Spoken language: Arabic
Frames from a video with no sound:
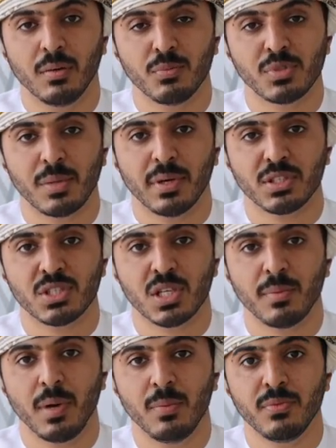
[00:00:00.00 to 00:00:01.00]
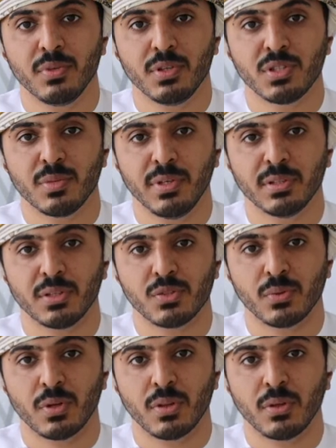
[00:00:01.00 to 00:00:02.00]
مسابقة الشباب في جمعية
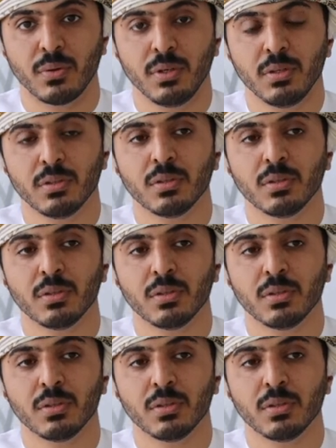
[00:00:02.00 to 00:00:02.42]
تصوير ضوئي